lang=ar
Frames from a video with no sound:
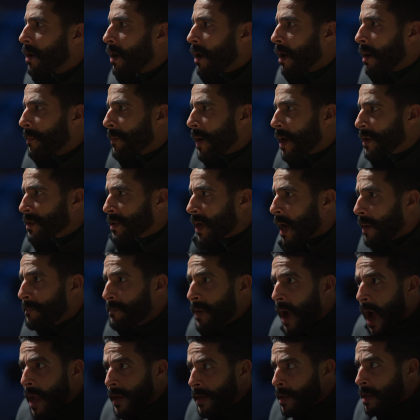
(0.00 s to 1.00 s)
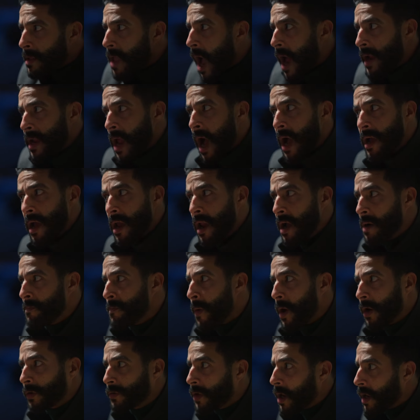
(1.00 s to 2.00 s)
يابا تخبي علينا ده احنا عيالك
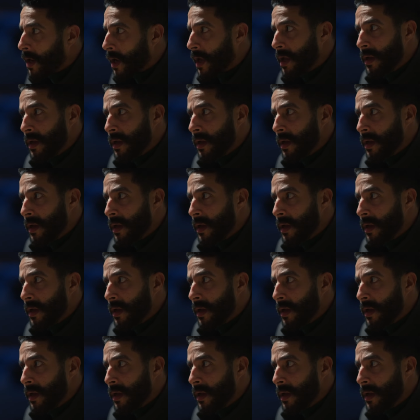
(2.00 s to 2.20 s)
برضك